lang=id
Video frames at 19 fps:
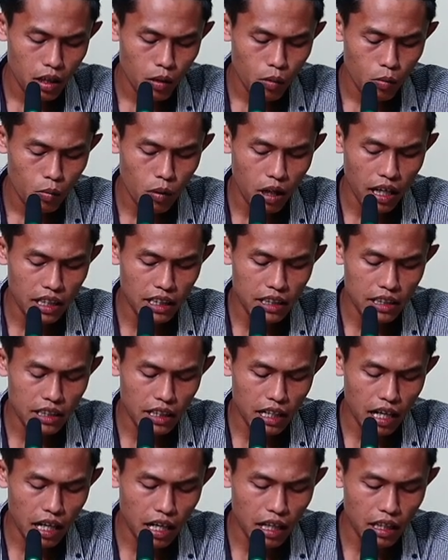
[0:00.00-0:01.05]
wa
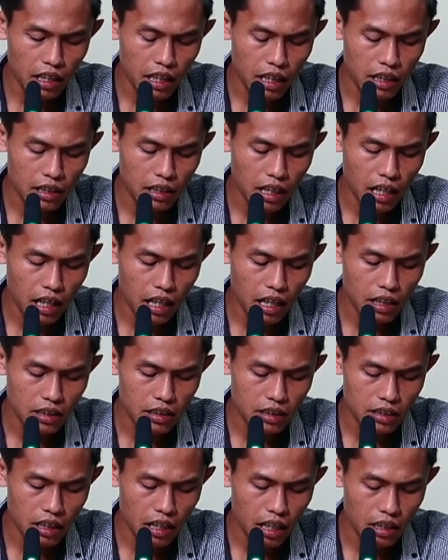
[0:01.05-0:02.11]
in kanat
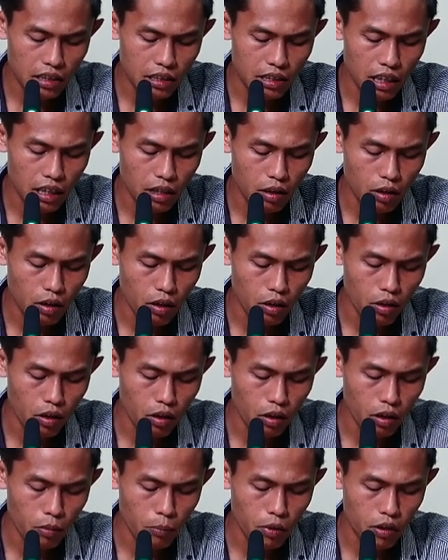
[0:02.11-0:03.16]
lan senajan
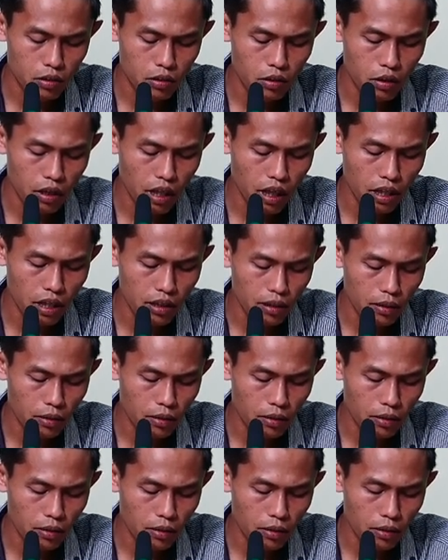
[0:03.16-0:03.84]
ana apa salat